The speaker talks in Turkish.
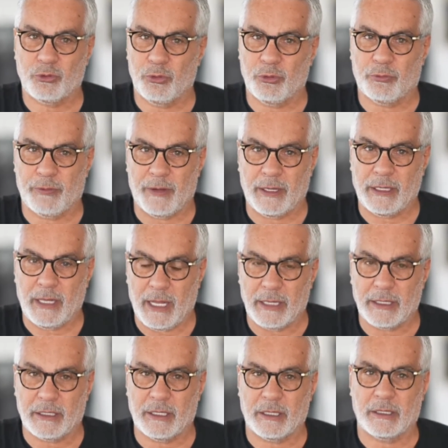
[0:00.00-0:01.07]
Lütfen her
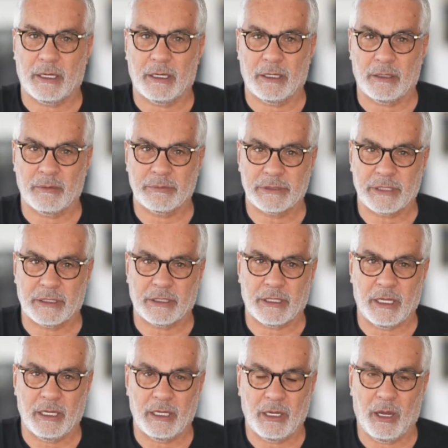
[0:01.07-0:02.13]
iki kanalımıza
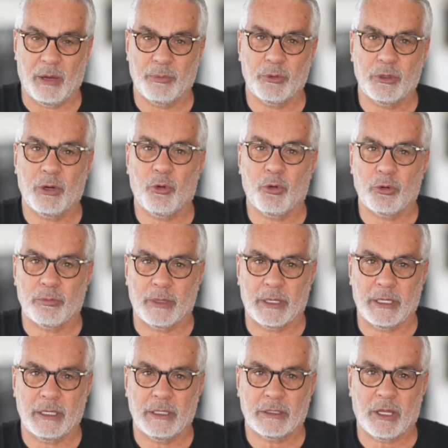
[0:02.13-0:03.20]
da abone
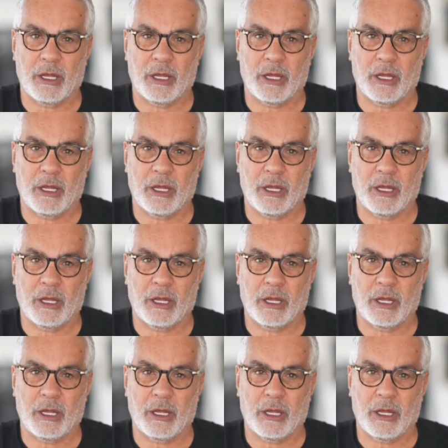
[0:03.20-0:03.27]
olmayı,